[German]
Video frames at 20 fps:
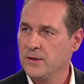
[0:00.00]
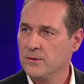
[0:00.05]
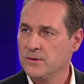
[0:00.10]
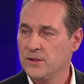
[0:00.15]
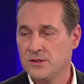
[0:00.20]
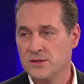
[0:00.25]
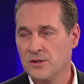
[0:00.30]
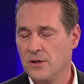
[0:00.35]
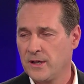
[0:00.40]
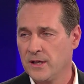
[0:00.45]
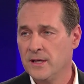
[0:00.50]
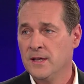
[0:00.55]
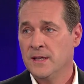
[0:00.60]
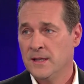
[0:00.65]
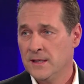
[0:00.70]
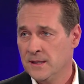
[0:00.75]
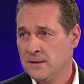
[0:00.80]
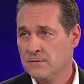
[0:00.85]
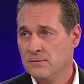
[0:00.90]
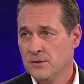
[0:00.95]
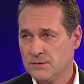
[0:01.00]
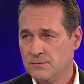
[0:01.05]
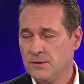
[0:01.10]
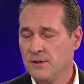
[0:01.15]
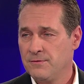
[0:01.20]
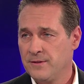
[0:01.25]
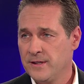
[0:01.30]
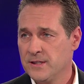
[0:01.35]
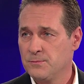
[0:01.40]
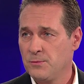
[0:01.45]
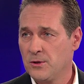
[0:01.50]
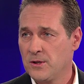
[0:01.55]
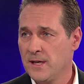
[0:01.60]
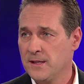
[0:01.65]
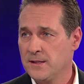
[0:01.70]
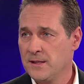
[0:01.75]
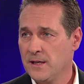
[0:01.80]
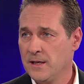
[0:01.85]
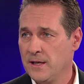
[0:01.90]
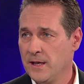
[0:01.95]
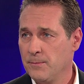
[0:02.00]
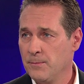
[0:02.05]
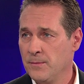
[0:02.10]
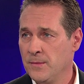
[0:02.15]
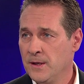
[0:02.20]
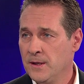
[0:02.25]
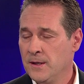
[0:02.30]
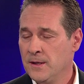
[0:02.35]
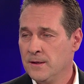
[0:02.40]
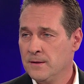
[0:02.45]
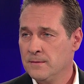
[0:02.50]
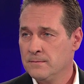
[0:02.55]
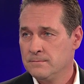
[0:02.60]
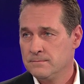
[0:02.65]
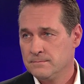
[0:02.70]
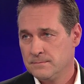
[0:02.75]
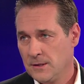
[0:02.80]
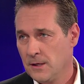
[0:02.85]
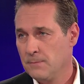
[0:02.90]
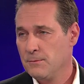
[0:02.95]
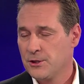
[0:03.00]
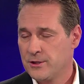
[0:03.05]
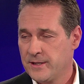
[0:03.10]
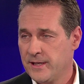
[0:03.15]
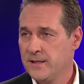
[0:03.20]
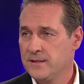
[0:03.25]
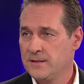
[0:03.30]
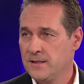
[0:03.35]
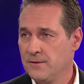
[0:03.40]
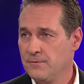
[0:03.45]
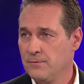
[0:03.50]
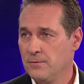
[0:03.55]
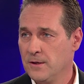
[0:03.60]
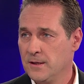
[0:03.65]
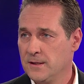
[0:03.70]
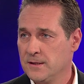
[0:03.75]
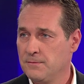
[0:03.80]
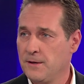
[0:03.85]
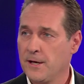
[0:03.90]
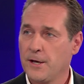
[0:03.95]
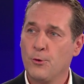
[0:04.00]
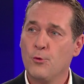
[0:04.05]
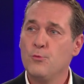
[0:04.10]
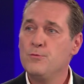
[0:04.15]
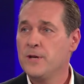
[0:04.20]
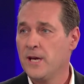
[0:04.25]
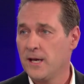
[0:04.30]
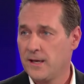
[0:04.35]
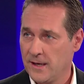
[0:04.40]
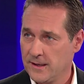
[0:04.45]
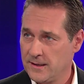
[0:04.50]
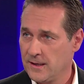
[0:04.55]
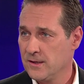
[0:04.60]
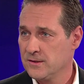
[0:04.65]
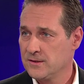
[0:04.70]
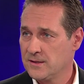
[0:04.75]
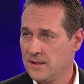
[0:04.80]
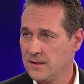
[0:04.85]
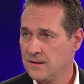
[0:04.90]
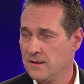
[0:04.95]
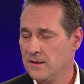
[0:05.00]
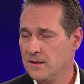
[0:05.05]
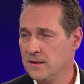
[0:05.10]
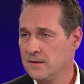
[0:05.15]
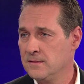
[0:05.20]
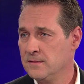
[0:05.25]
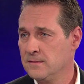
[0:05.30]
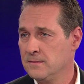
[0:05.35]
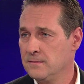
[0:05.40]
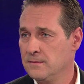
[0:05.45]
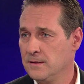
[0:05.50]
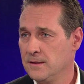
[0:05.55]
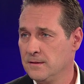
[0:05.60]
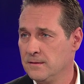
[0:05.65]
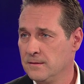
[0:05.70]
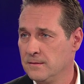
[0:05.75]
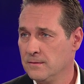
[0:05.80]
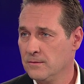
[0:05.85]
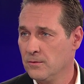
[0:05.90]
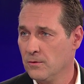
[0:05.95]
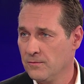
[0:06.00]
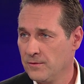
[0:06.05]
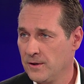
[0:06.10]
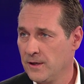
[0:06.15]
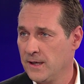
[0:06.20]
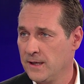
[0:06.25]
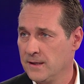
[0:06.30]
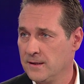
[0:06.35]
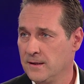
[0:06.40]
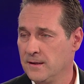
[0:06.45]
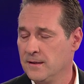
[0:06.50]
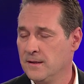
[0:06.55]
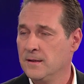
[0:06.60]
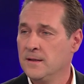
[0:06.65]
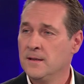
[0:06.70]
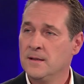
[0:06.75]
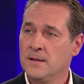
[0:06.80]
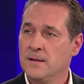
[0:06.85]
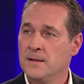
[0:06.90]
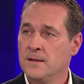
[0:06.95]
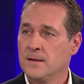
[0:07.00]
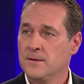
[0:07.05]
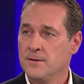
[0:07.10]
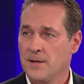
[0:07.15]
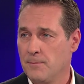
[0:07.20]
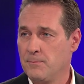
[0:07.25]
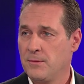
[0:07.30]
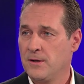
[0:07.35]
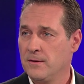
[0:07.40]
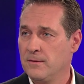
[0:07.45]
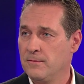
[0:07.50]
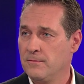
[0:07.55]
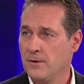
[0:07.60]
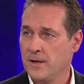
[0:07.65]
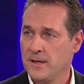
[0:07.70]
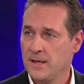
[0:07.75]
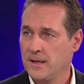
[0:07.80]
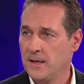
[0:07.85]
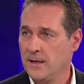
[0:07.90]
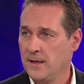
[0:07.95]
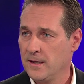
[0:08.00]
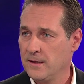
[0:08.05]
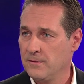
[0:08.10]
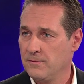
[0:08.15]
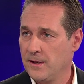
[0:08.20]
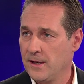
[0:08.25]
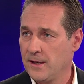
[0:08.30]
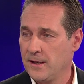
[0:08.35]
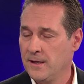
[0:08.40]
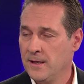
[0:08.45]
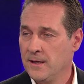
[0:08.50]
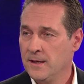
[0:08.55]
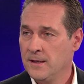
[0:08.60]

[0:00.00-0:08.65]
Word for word: Und ich sage, was wir auf Facebook heute erleben, ja, man stelle sich vor, es wäre umgekehrt ausgegangen, wenn Hofer heute knapp vorne gelegen wäre.